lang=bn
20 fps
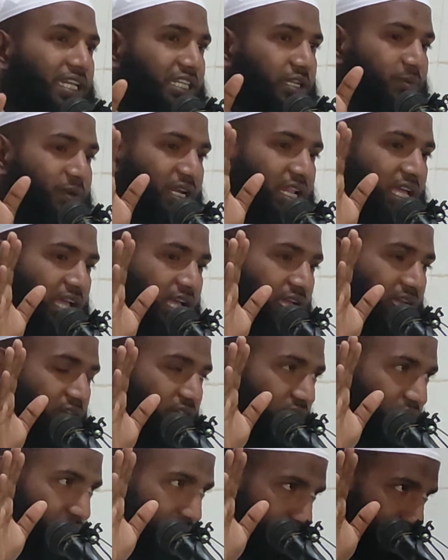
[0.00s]
রাত্রিবেলা
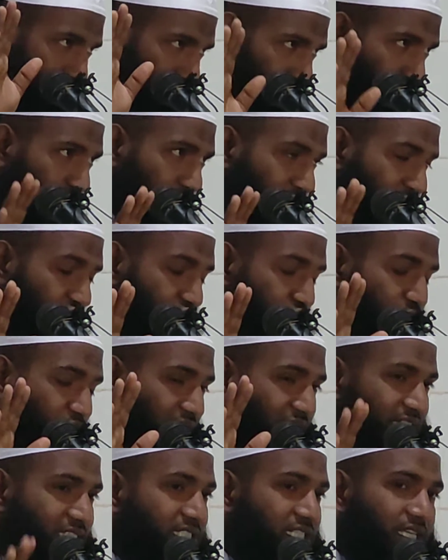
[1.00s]
ঘরে
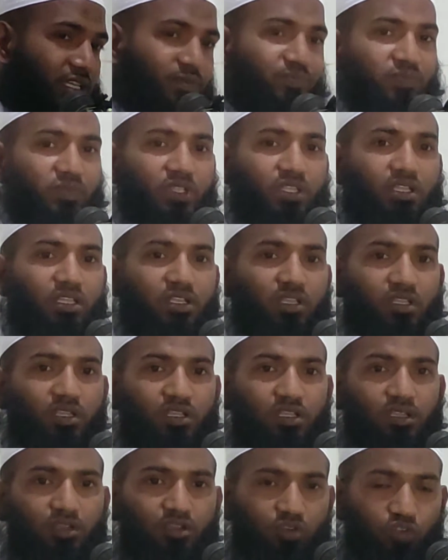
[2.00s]
শুয়ে আছে
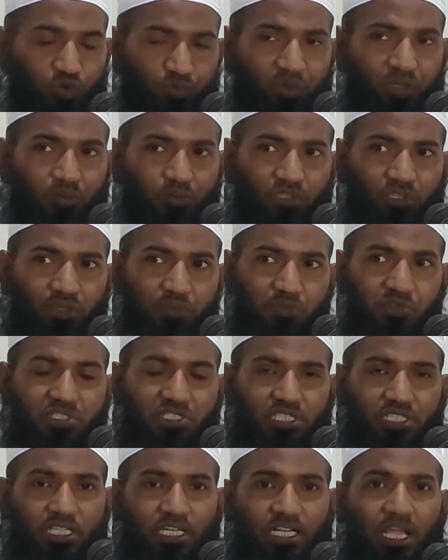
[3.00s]
রুমের মধ্যে
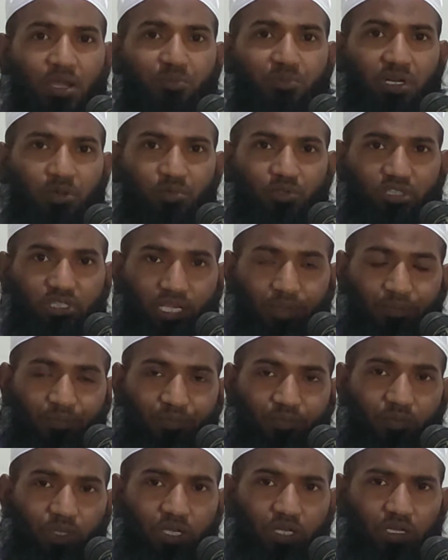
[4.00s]
মসজিদের কামরার মধ্যে